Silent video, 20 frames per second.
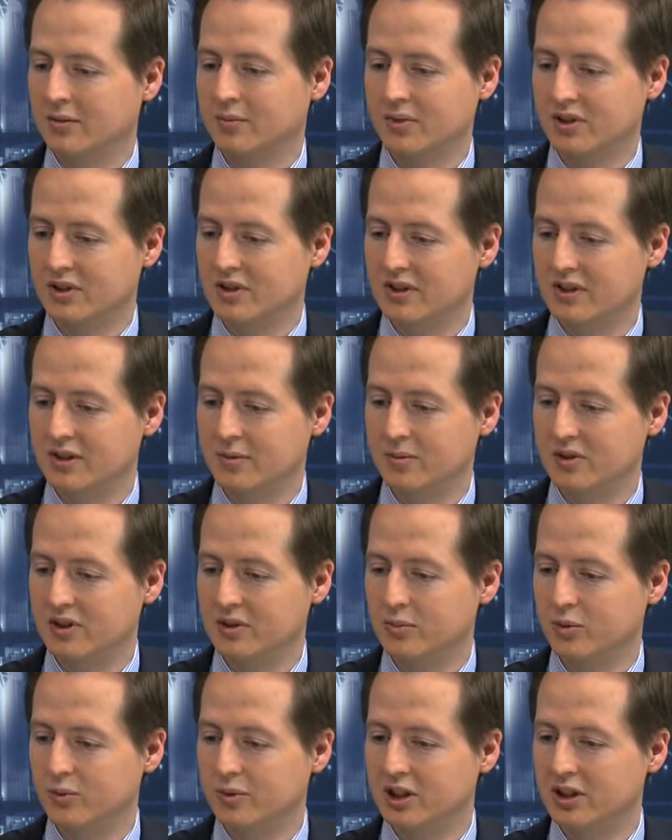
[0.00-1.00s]
im Prinzip die
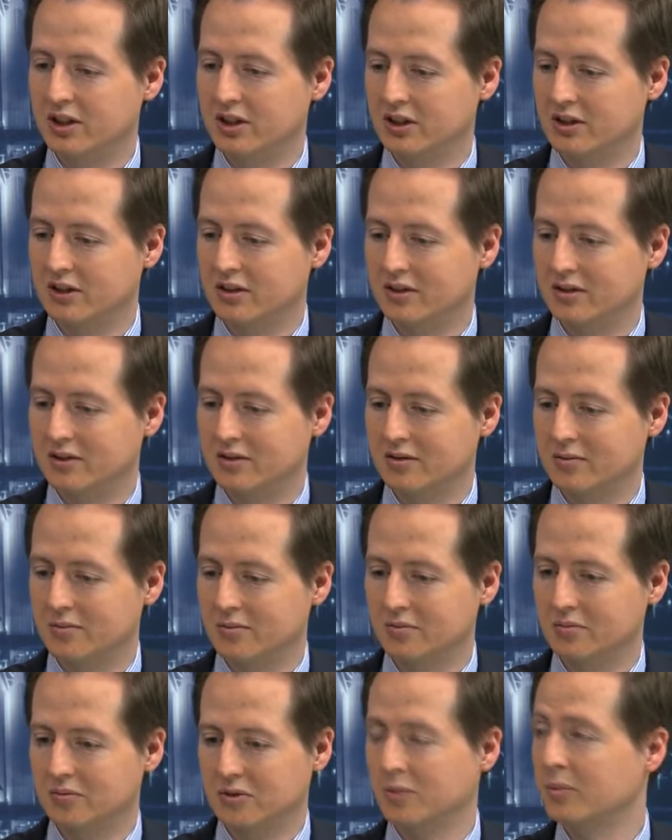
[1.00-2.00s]
Immobilien
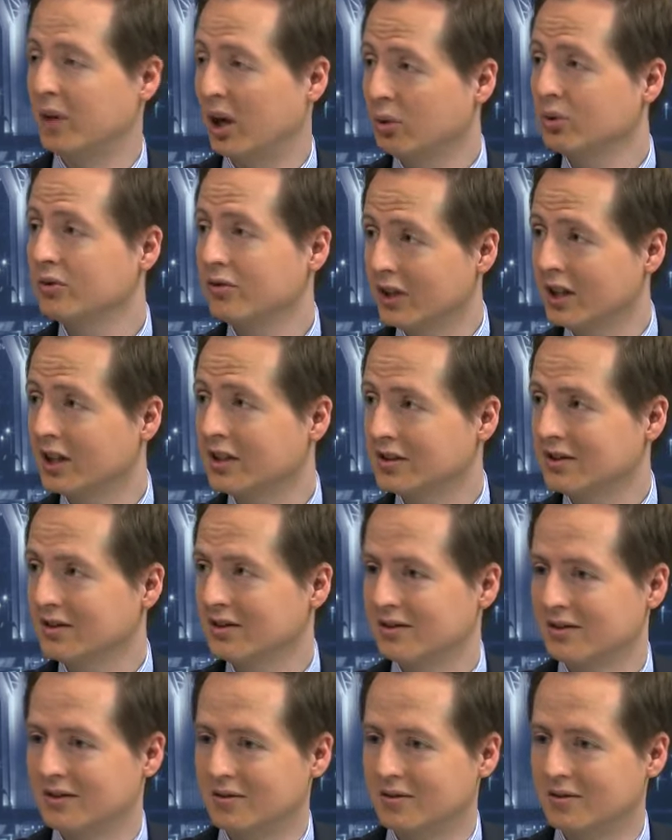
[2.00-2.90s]
ähm, gebaut werden.